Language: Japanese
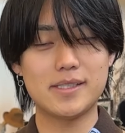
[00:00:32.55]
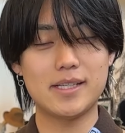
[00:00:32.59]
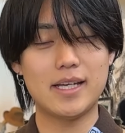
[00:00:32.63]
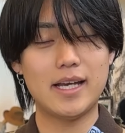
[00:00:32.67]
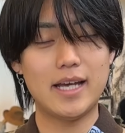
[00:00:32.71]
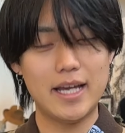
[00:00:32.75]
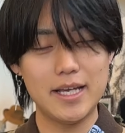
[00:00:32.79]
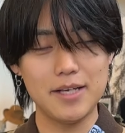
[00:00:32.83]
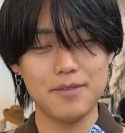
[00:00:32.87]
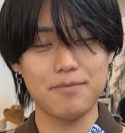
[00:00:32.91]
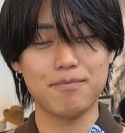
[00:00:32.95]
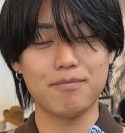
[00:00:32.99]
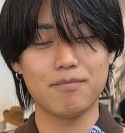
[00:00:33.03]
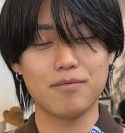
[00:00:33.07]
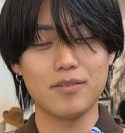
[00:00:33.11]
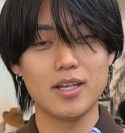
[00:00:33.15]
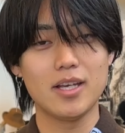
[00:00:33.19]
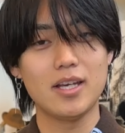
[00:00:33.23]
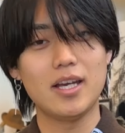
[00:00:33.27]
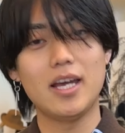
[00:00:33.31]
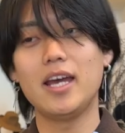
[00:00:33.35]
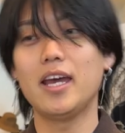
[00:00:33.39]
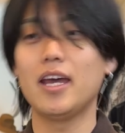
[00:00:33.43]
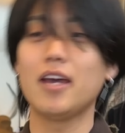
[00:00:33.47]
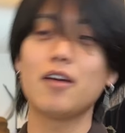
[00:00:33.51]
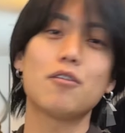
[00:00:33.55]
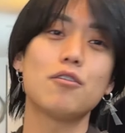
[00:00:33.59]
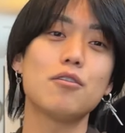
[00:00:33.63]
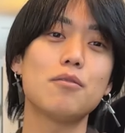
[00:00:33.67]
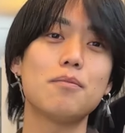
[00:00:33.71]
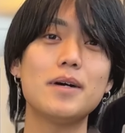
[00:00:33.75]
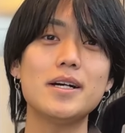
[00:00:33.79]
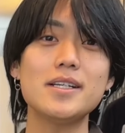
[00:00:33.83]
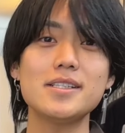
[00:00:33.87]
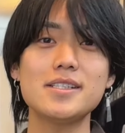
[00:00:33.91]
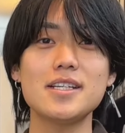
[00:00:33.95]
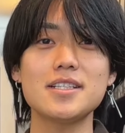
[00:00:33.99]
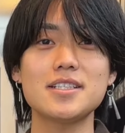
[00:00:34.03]
はい、えー、この
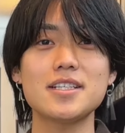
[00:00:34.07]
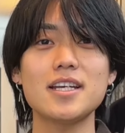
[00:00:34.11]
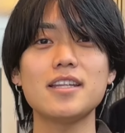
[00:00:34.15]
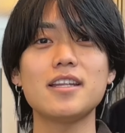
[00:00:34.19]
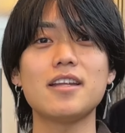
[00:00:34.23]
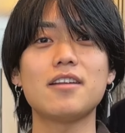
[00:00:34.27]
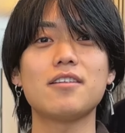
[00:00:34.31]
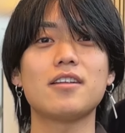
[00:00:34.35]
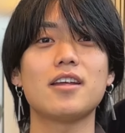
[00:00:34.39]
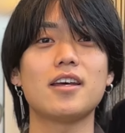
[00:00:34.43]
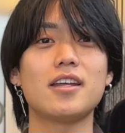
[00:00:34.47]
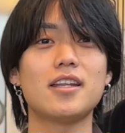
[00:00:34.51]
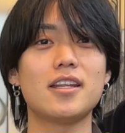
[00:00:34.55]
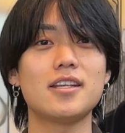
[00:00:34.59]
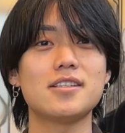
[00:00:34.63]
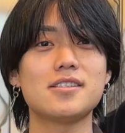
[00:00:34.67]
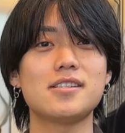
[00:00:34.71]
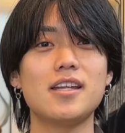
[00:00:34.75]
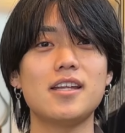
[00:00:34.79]
バースデーチャンネルではです